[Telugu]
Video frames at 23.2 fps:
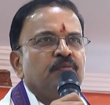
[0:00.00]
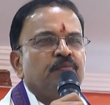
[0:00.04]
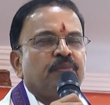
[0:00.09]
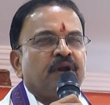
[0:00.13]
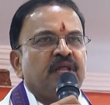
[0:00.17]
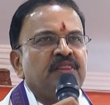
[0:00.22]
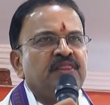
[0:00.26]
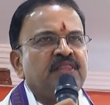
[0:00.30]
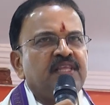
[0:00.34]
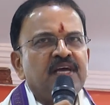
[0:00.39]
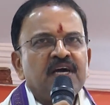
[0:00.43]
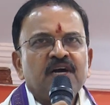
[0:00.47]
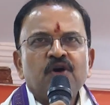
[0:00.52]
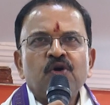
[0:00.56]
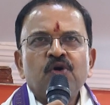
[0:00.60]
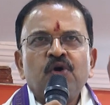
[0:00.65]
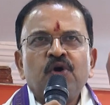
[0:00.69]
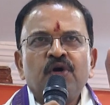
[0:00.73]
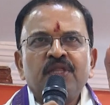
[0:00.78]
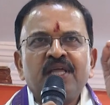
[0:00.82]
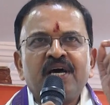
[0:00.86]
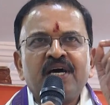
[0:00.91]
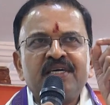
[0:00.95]
ప్రత్యేక
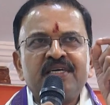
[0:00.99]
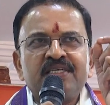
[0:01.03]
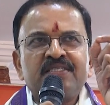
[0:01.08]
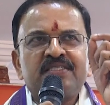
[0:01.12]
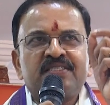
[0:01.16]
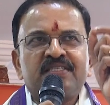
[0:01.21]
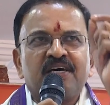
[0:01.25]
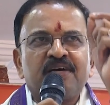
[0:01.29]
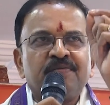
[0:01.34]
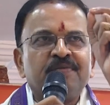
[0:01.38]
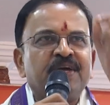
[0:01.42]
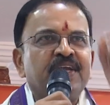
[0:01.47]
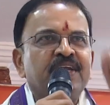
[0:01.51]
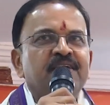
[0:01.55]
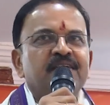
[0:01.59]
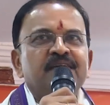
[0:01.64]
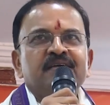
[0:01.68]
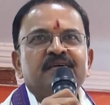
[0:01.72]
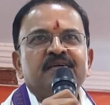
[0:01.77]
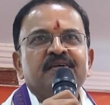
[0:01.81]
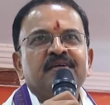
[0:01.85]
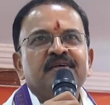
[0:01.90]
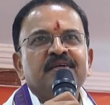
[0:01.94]
హోదా ఇస్తామని
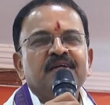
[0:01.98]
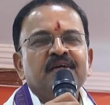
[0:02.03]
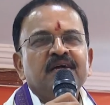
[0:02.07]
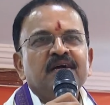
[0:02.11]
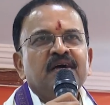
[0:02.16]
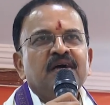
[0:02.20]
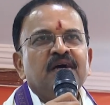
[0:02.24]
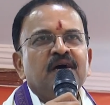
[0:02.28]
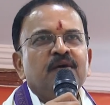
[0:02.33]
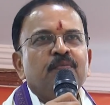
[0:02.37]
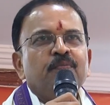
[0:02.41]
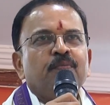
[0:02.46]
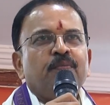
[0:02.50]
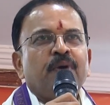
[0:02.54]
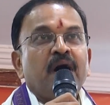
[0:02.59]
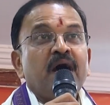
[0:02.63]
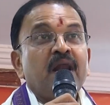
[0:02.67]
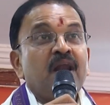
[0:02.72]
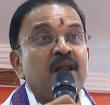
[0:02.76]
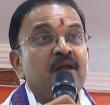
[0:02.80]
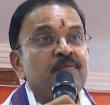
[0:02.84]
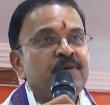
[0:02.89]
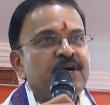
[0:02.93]

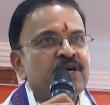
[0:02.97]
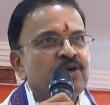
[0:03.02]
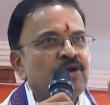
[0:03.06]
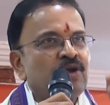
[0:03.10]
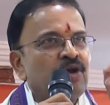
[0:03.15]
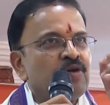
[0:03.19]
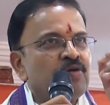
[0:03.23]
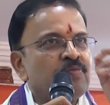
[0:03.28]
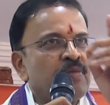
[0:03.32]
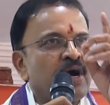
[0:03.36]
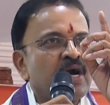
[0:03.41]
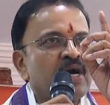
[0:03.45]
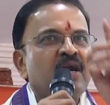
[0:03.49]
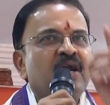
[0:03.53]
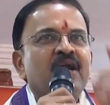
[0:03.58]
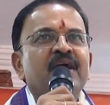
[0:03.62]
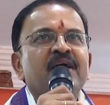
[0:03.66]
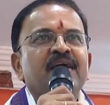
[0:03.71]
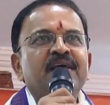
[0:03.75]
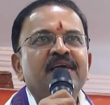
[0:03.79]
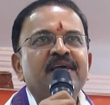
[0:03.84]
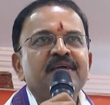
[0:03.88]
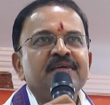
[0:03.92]
పార్లమెంటులో
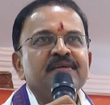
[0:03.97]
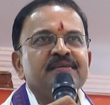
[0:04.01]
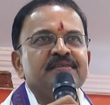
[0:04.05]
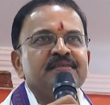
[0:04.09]
మాట్లాడి